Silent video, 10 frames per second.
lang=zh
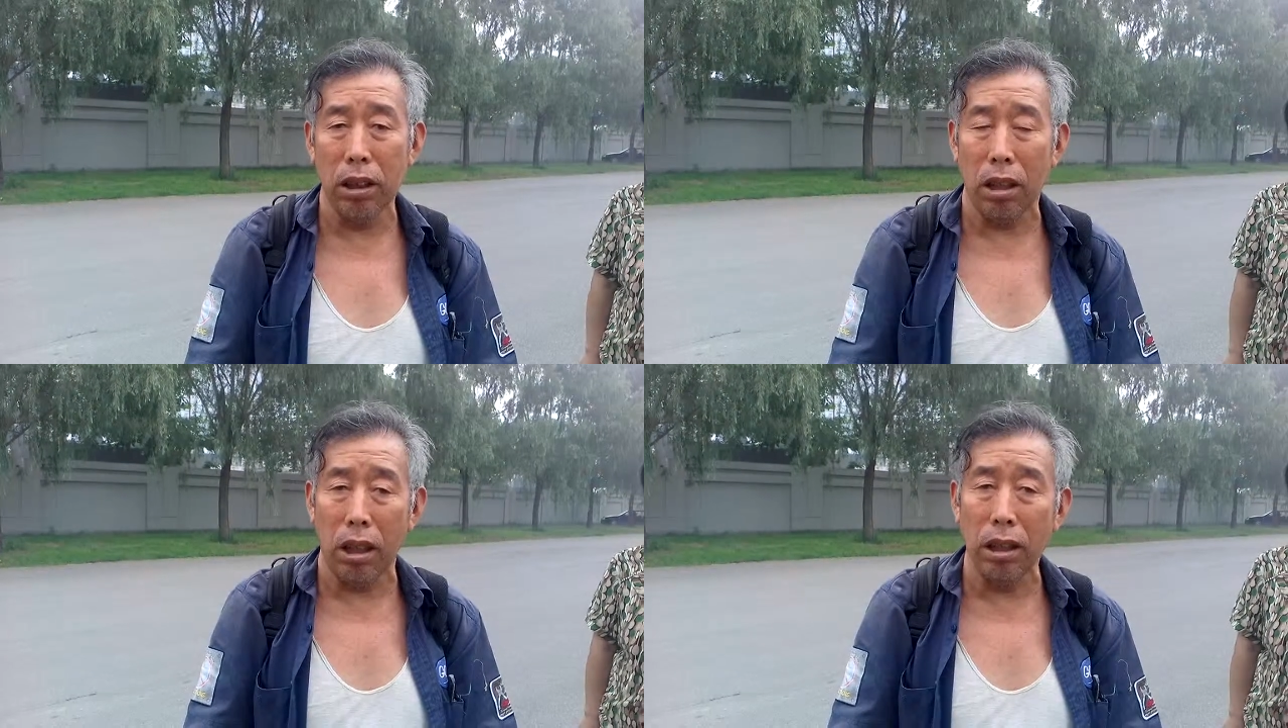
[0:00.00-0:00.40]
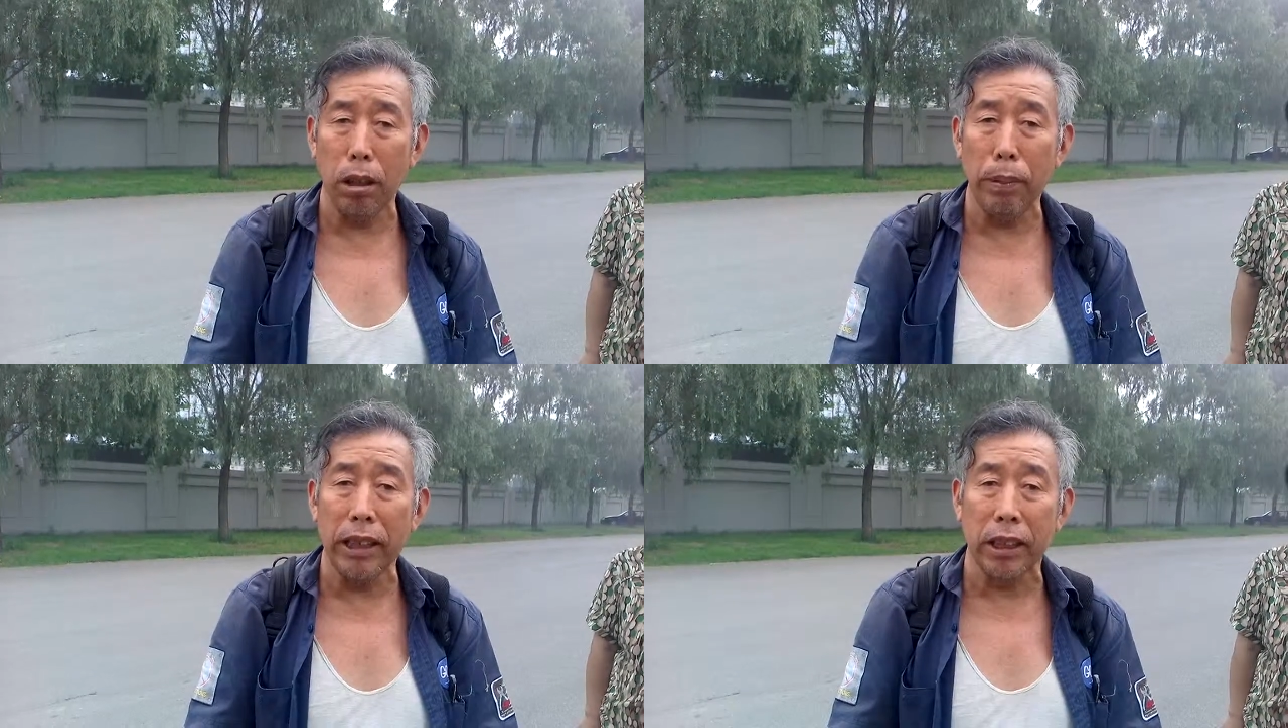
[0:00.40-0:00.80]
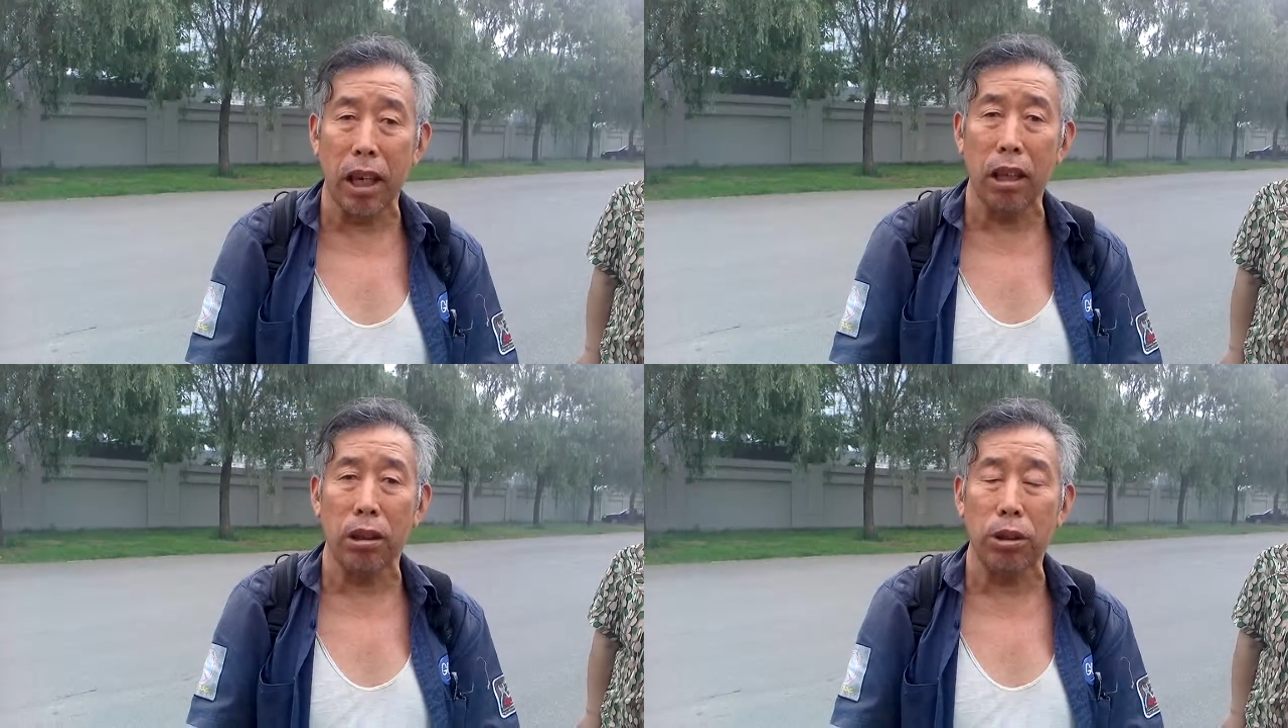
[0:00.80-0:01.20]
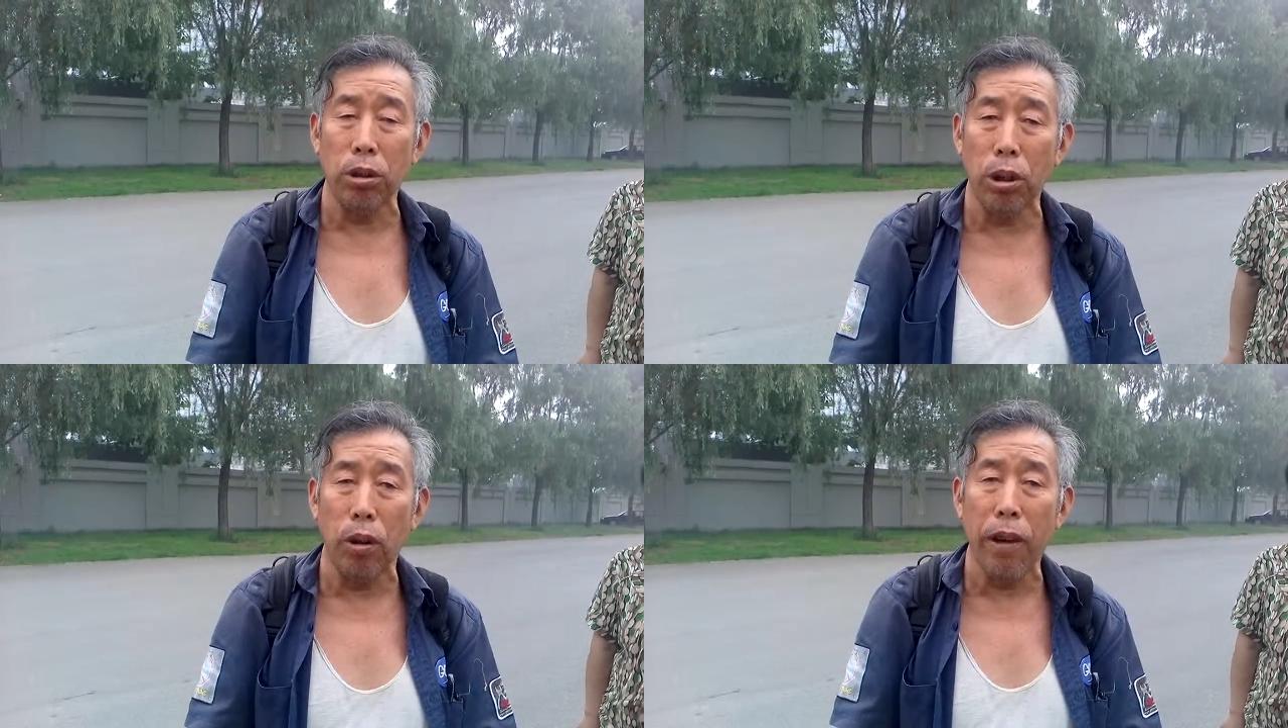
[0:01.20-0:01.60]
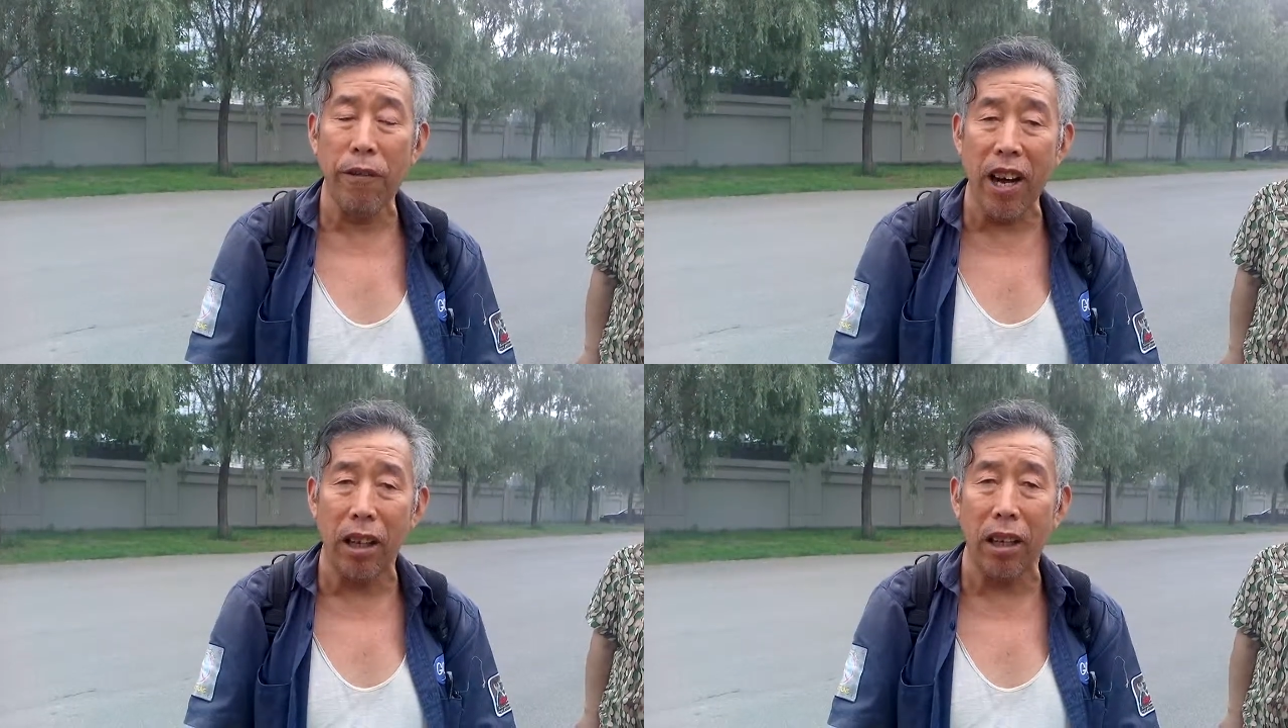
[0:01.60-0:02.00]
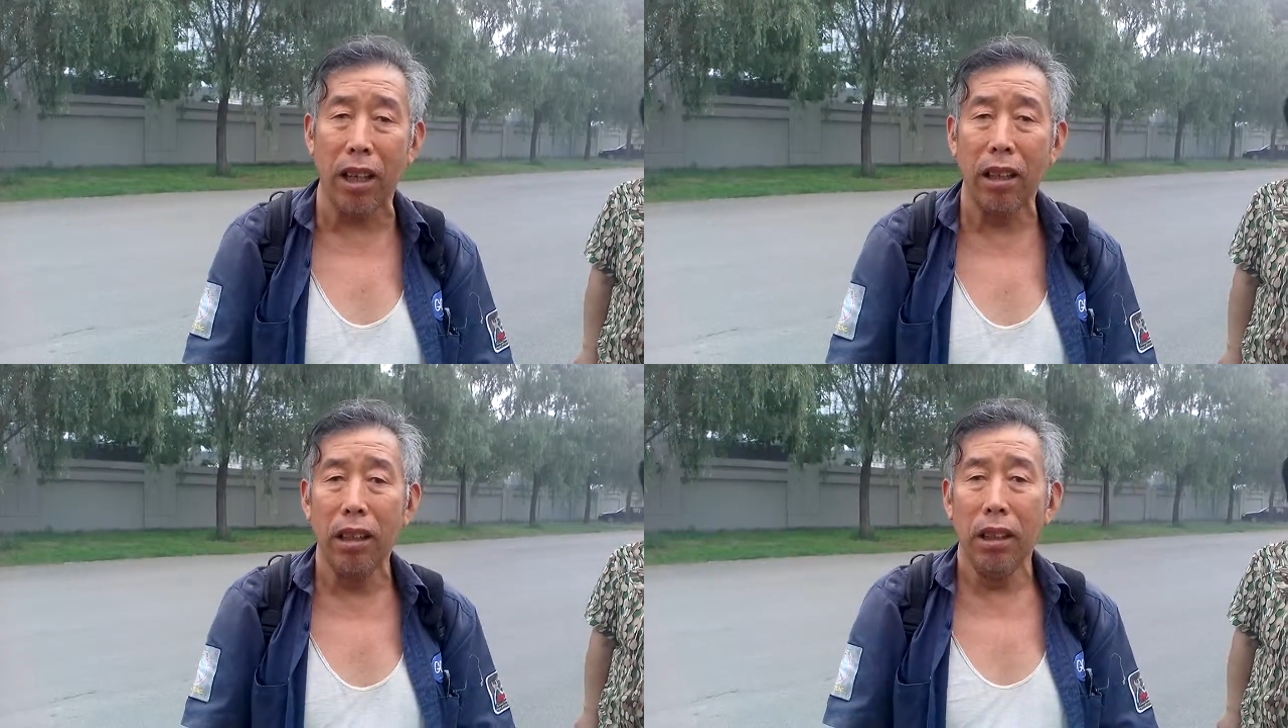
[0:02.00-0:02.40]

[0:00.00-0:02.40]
儿子被杀了，凶手给放了。